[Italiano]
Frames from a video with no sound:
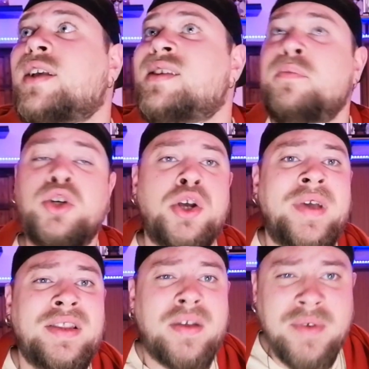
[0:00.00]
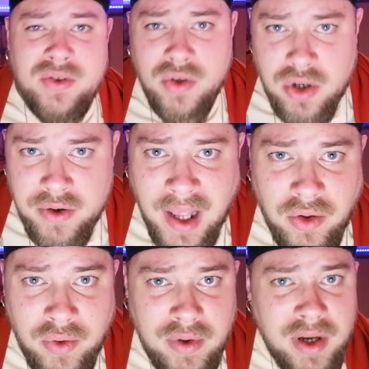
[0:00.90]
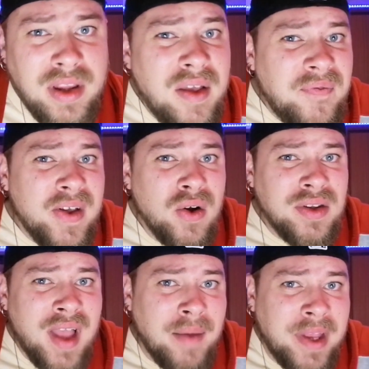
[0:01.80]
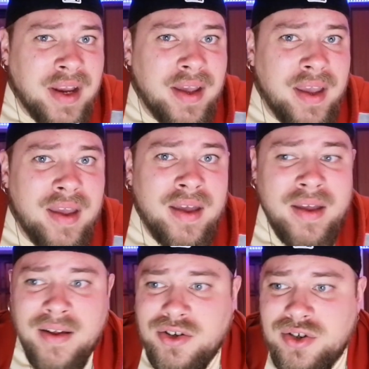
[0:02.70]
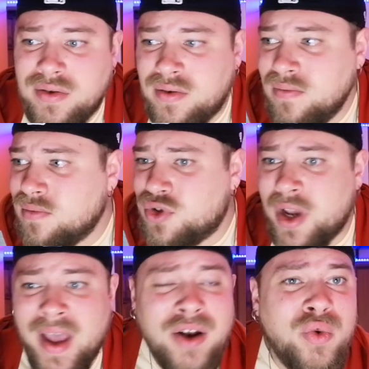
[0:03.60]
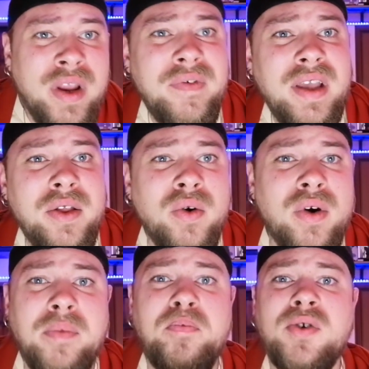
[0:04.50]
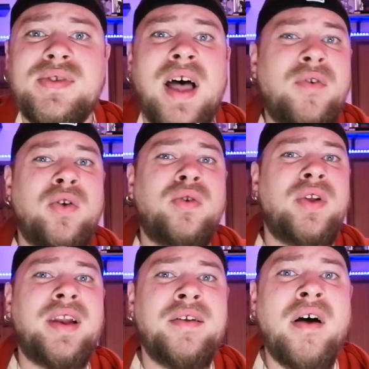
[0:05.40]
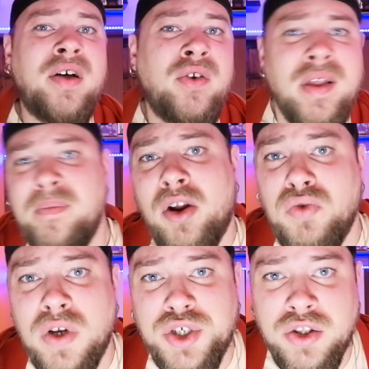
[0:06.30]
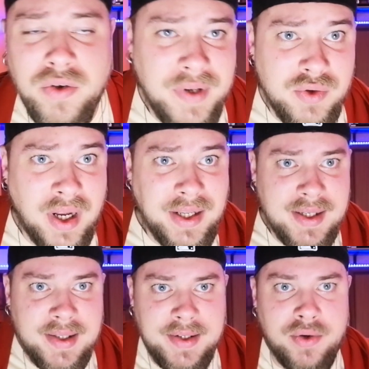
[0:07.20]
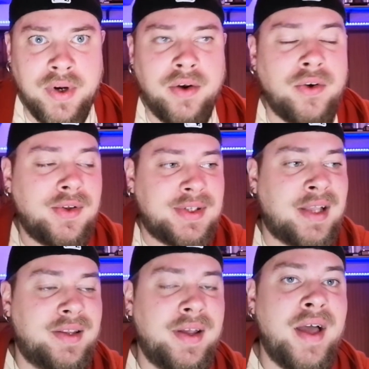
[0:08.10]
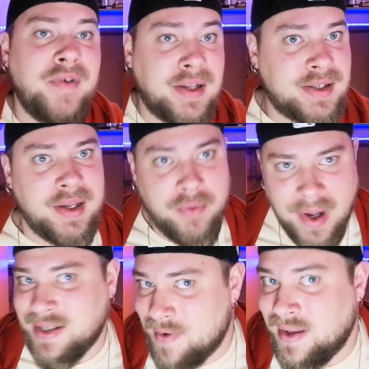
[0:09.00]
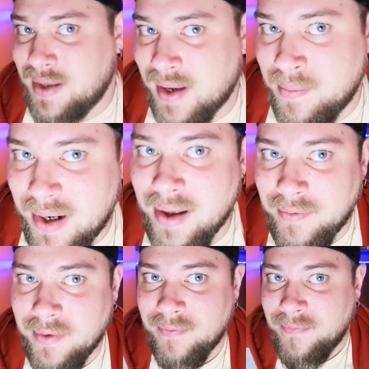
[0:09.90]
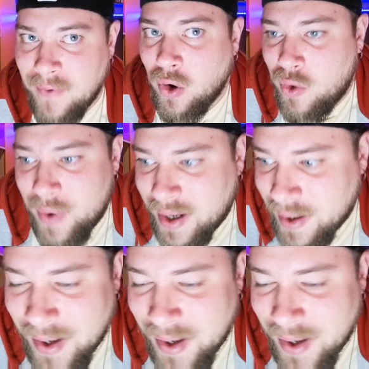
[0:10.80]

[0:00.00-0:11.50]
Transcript: che semplicemente mi sono trovato in difficoltà perché eh, cioè, alcuni video che postavo non arrivavano nemmeno a 200 visualizzazioni, nonostante io avessi quasi 23.000 follower,